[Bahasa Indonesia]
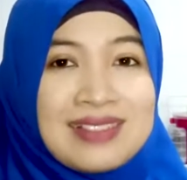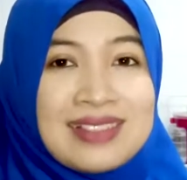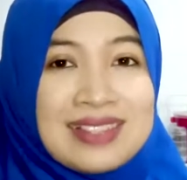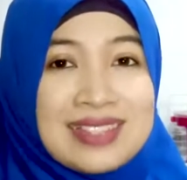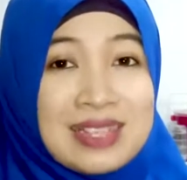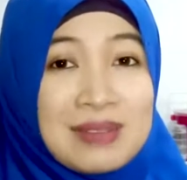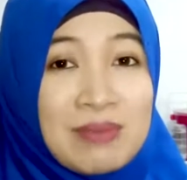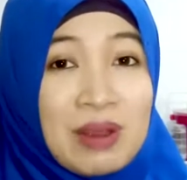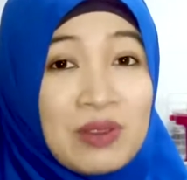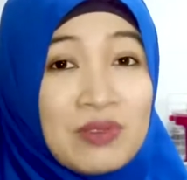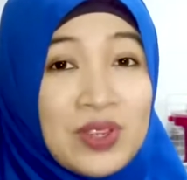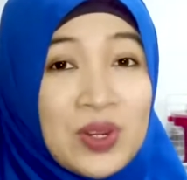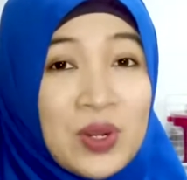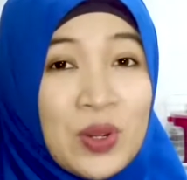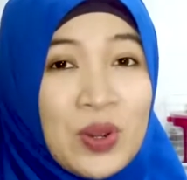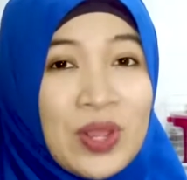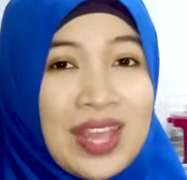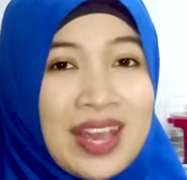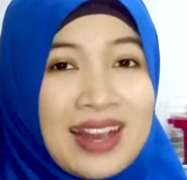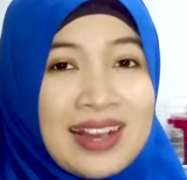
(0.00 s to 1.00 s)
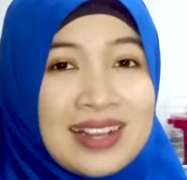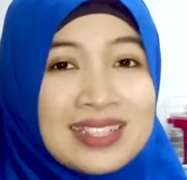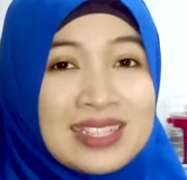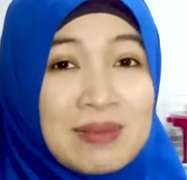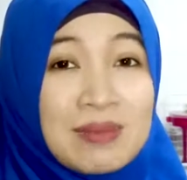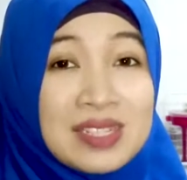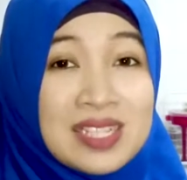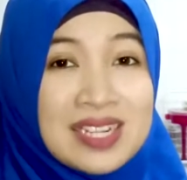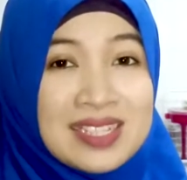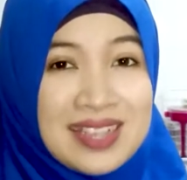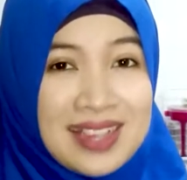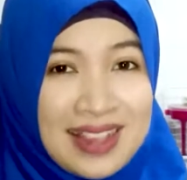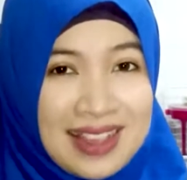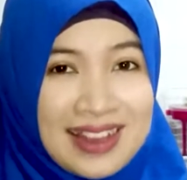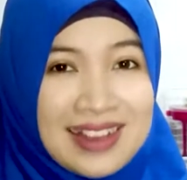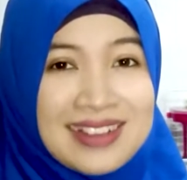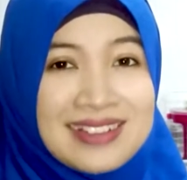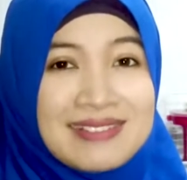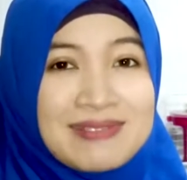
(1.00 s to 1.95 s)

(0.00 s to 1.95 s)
Simak videonya sampai selesai ya.